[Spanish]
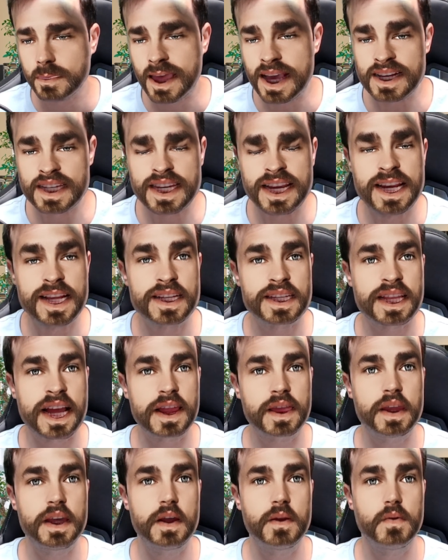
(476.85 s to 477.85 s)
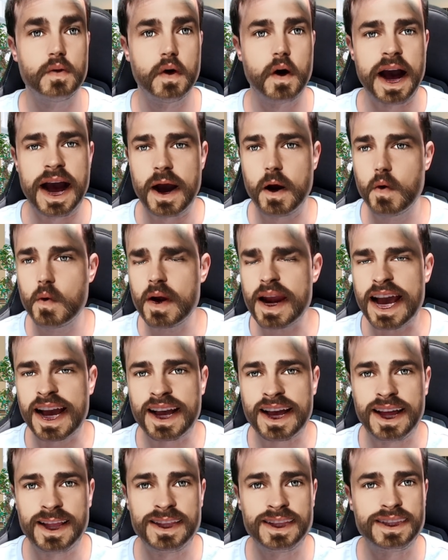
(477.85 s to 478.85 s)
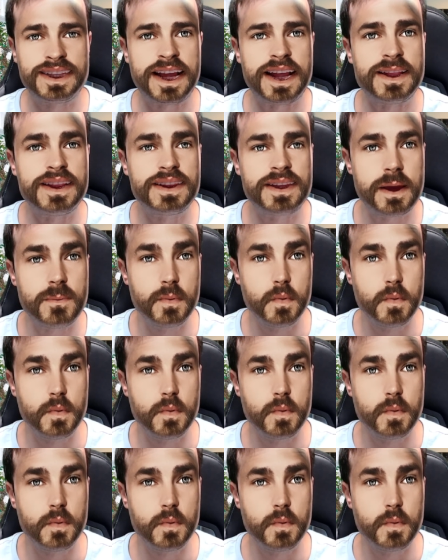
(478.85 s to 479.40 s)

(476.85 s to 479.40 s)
que se le está haciendo a una cantante